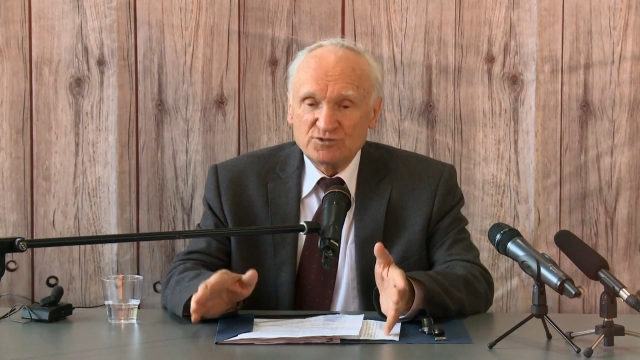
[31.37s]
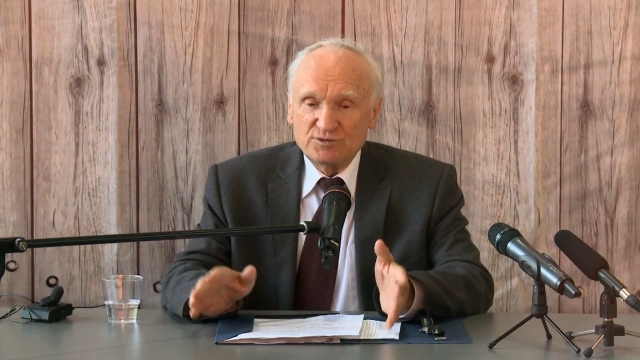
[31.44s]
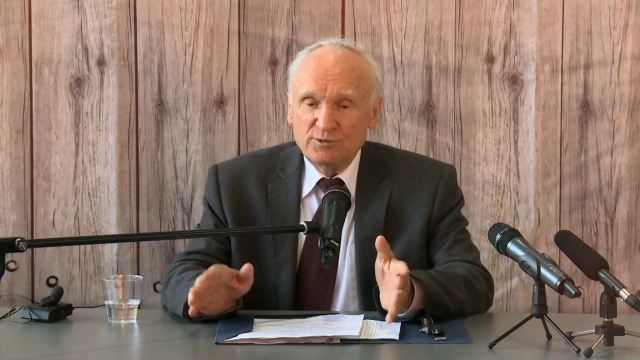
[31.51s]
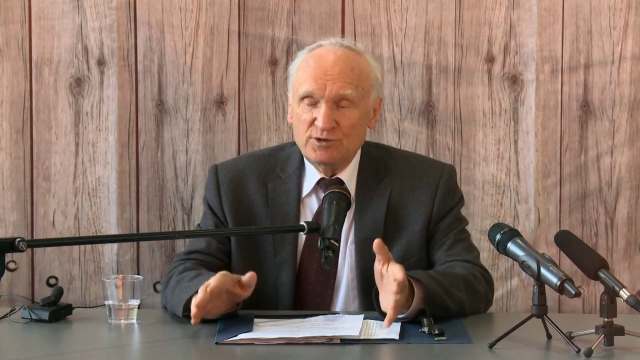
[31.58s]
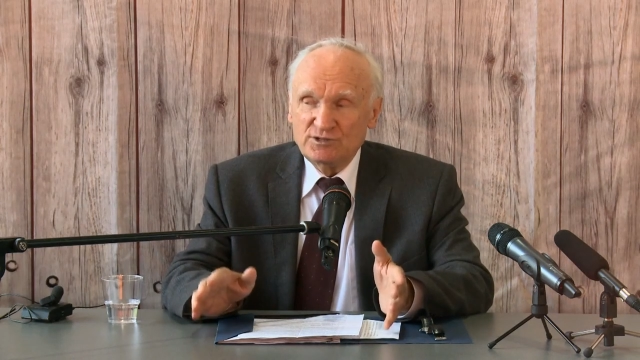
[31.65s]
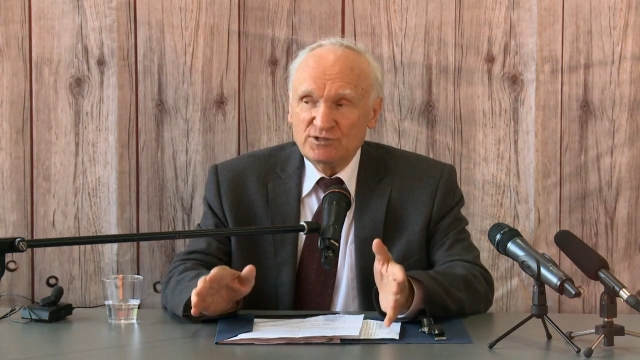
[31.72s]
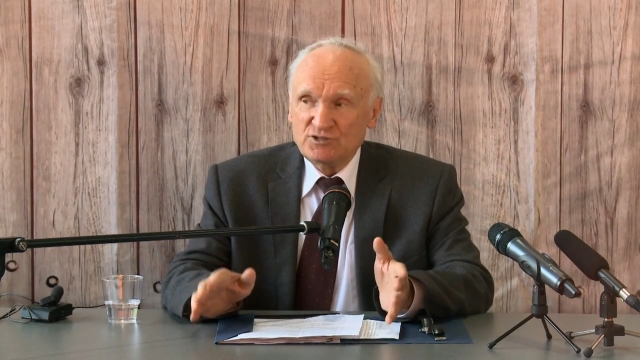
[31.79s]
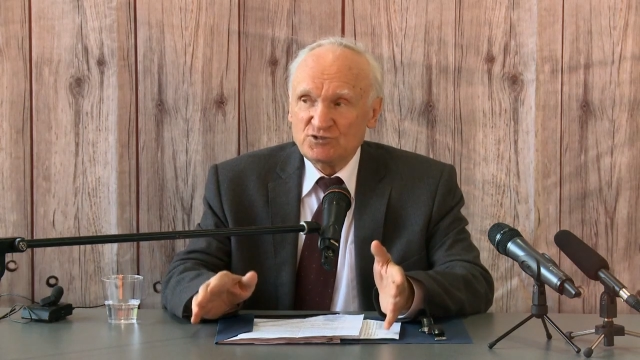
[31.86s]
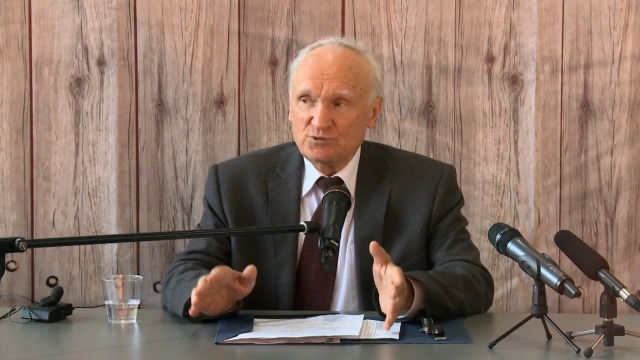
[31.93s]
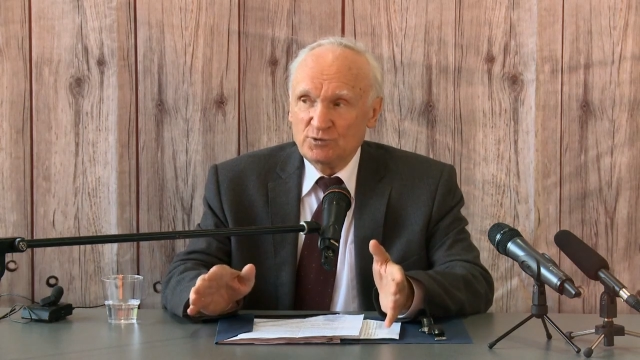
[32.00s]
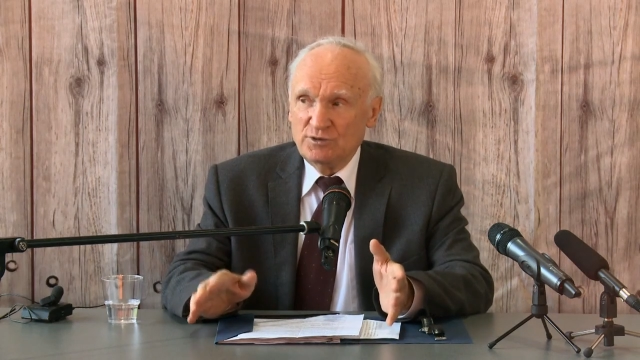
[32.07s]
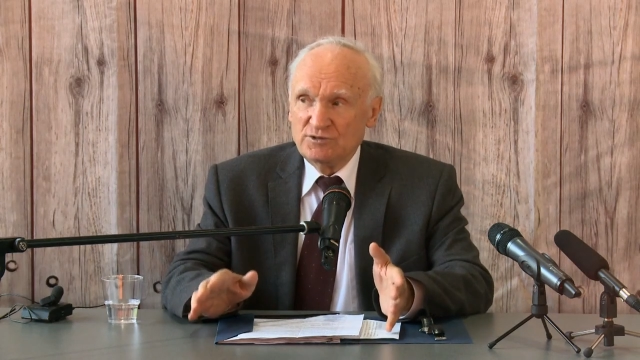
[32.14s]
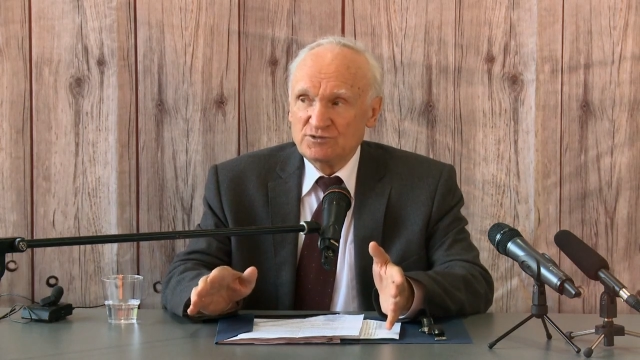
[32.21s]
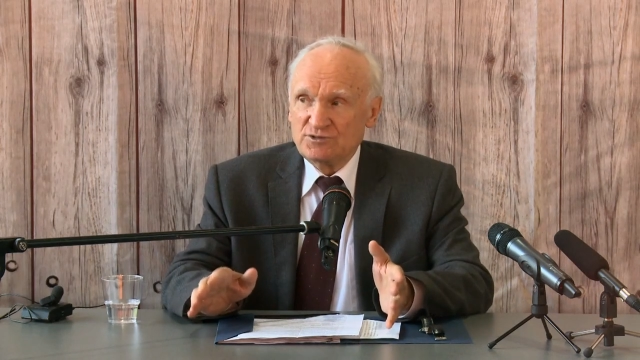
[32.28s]
свое
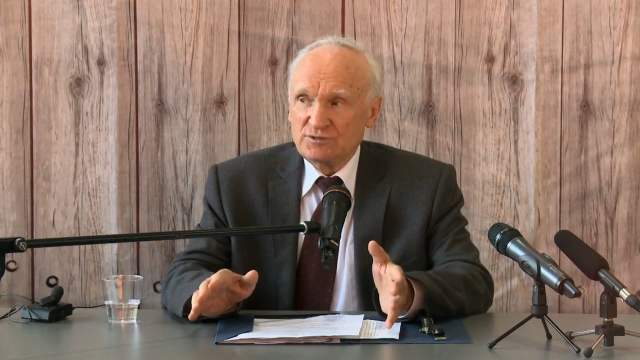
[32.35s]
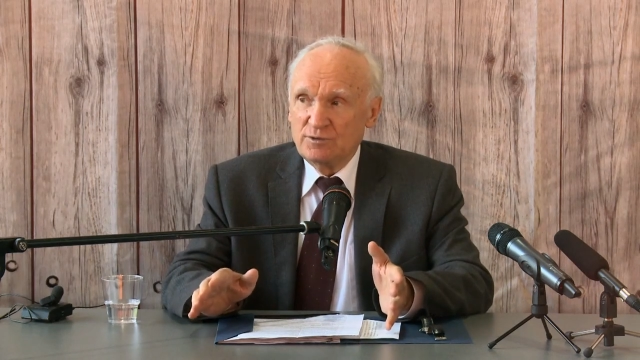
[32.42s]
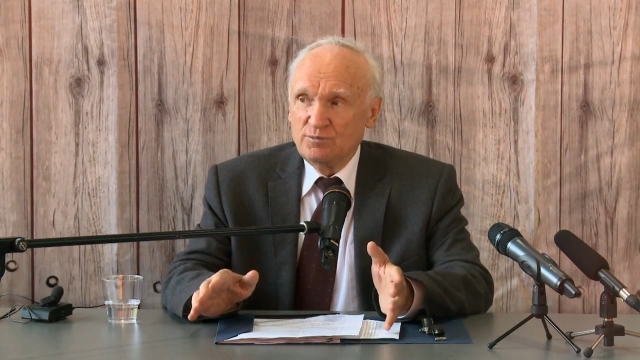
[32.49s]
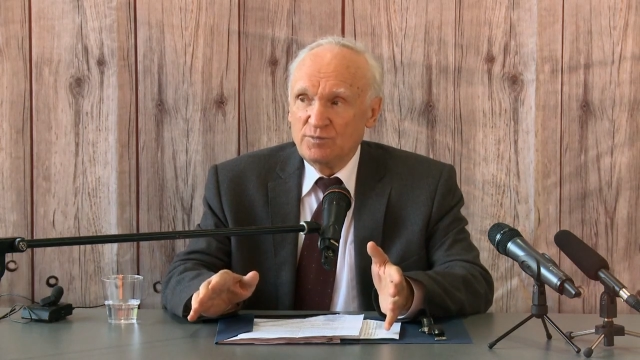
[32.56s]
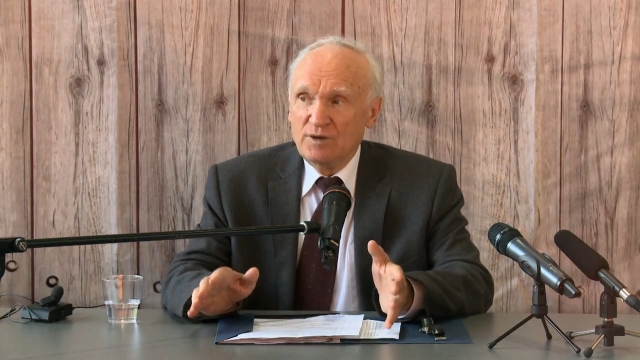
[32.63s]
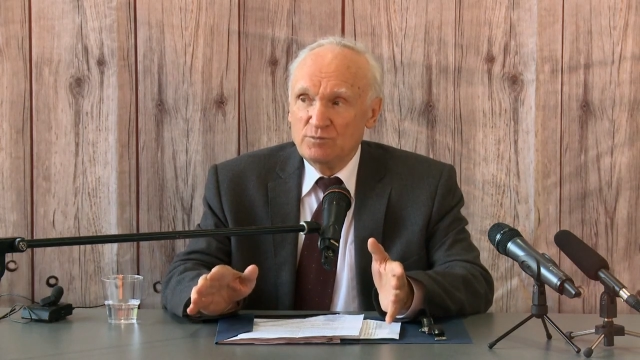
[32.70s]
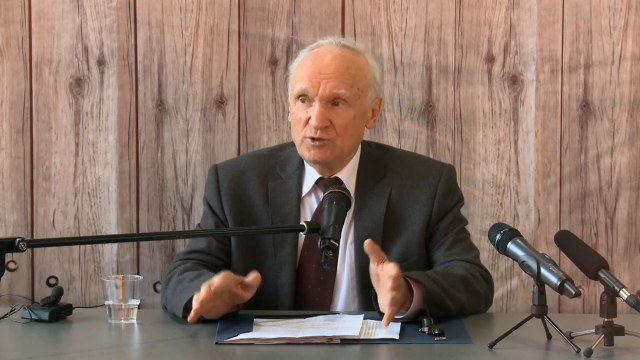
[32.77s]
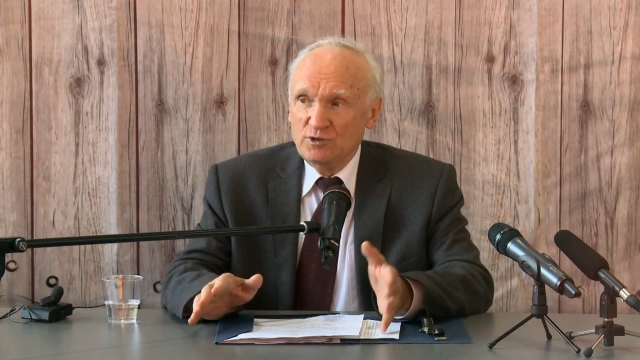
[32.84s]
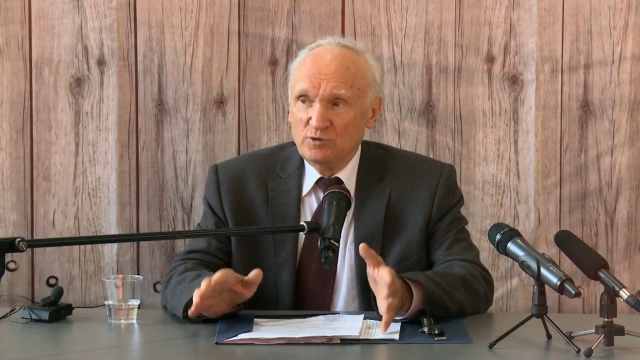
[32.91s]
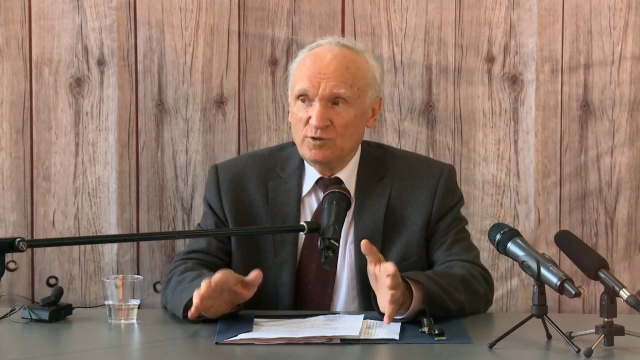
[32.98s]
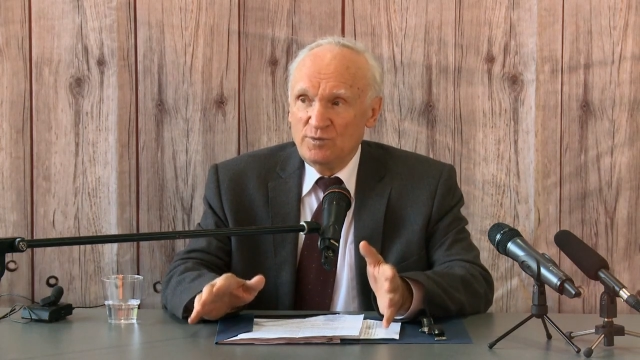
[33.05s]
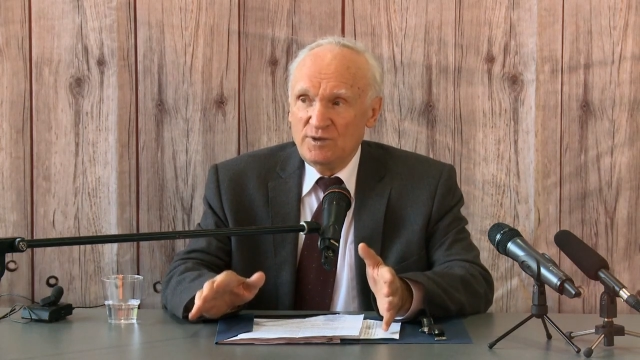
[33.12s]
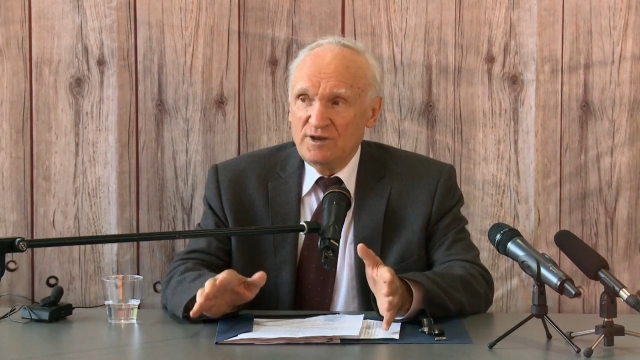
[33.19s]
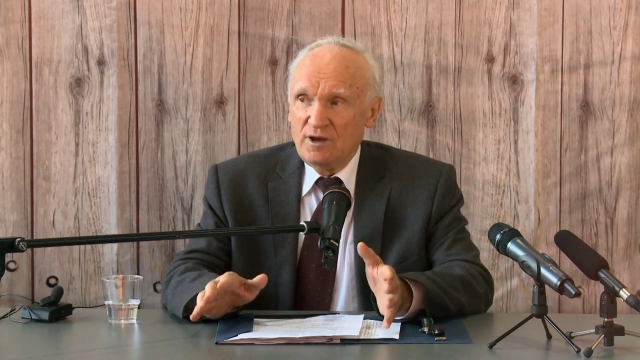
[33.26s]
недостоинство,
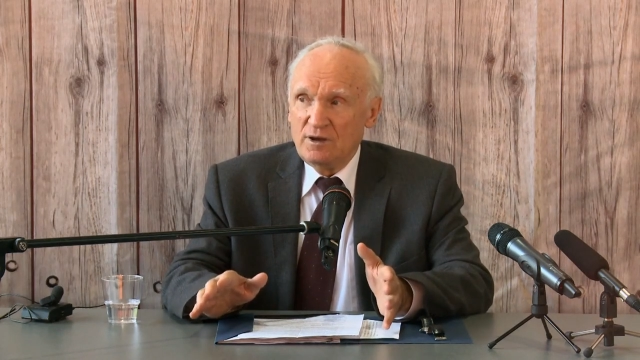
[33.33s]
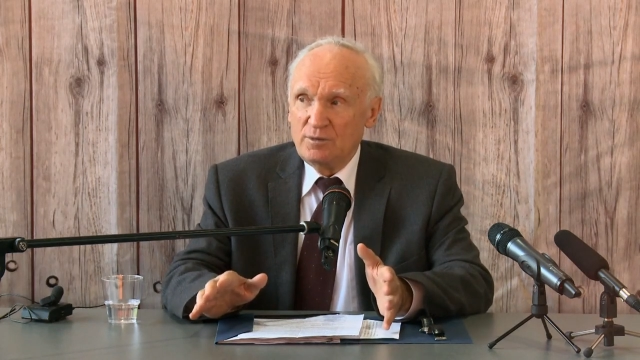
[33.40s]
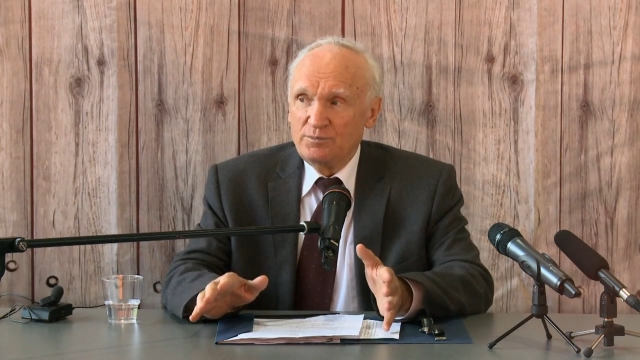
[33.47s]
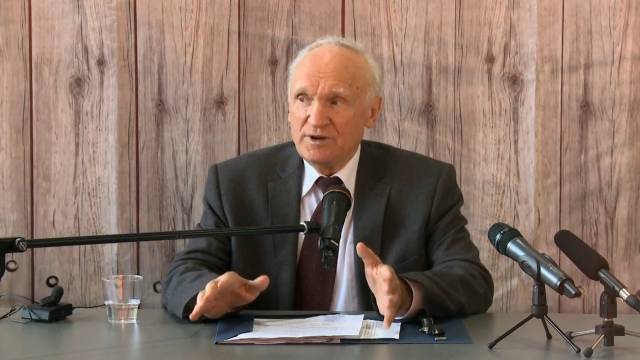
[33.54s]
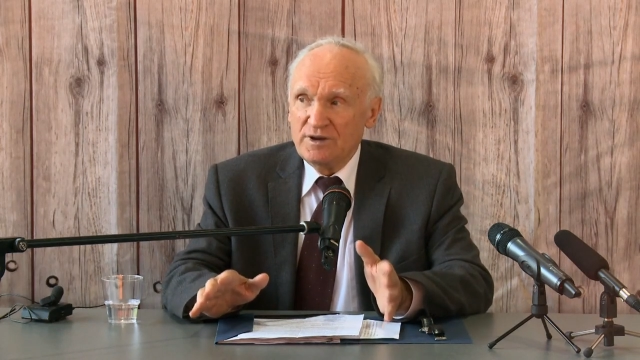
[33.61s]
помилуй меня,